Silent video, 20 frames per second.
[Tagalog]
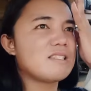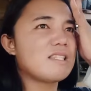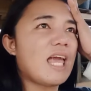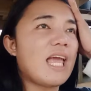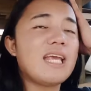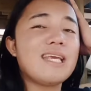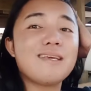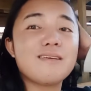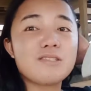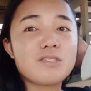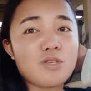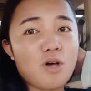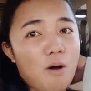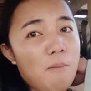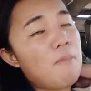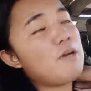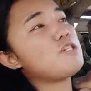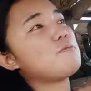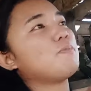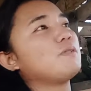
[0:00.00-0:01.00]
Thank you so
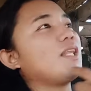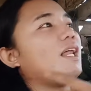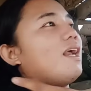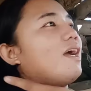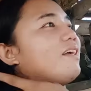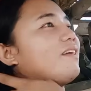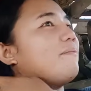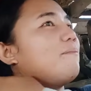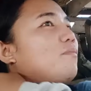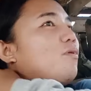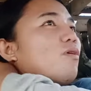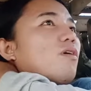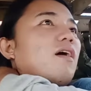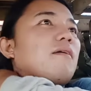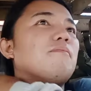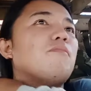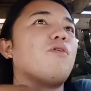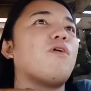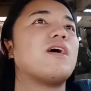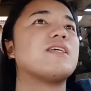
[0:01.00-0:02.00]
much pa talaga ng
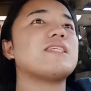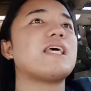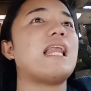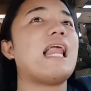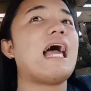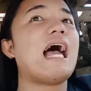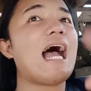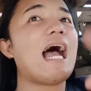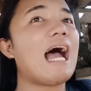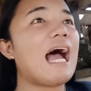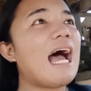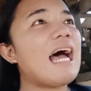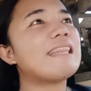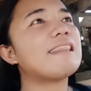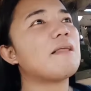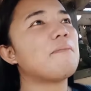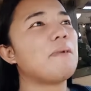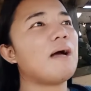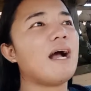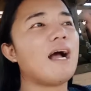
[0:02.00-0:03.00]
bunga-bunga sa lahat
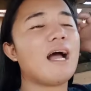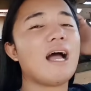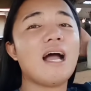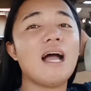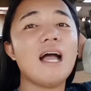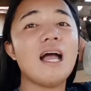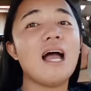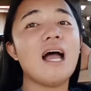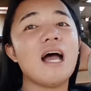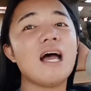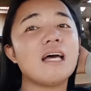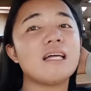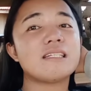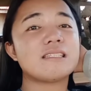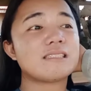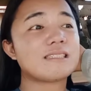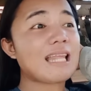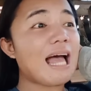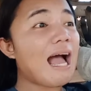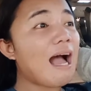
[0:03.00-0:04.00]
ng mga
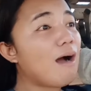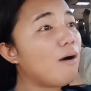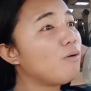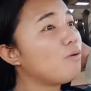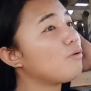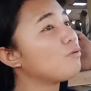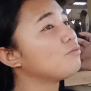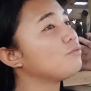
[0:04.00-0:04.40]
taong